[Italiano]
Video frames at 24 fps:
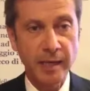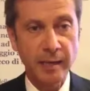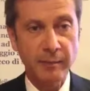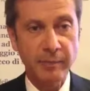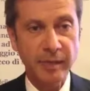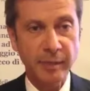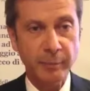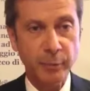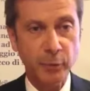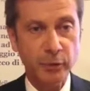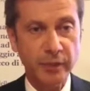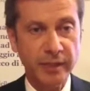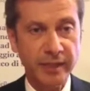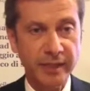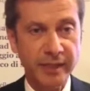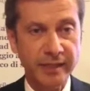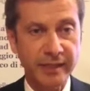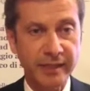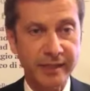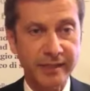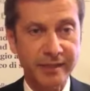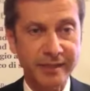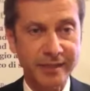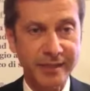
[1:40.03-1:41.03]
per
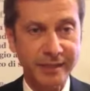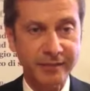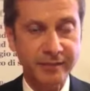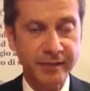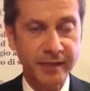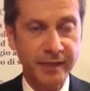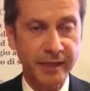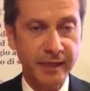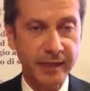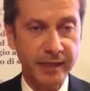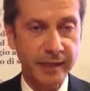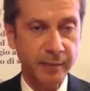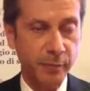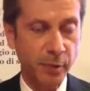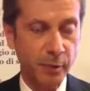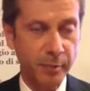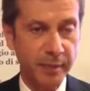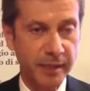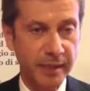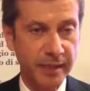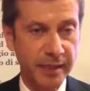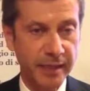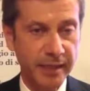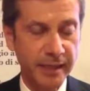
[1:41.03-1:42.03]
poter servire i
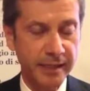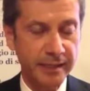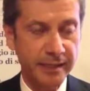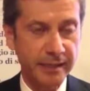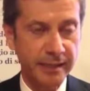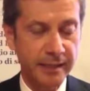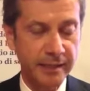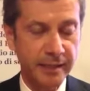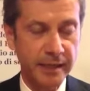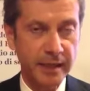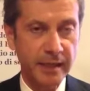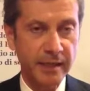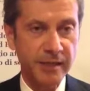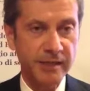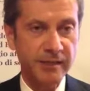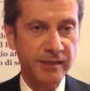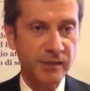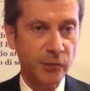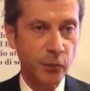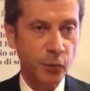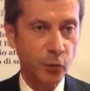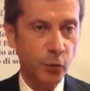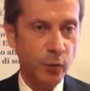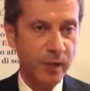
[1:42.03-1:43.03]
propri clienti,
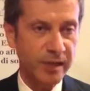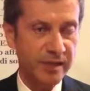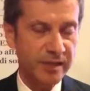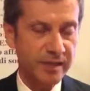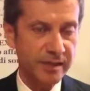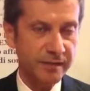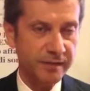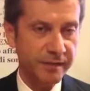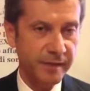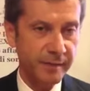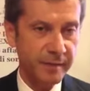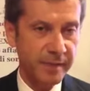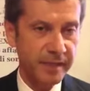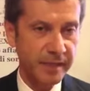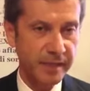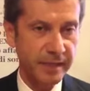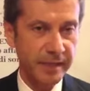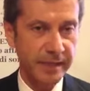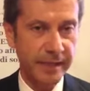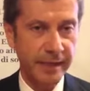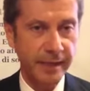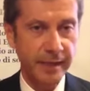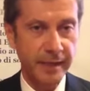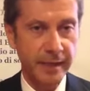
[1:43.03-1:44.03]
siano questi
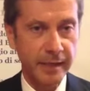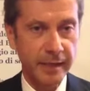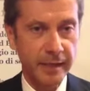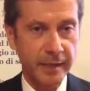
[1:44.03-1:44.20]
famiglie,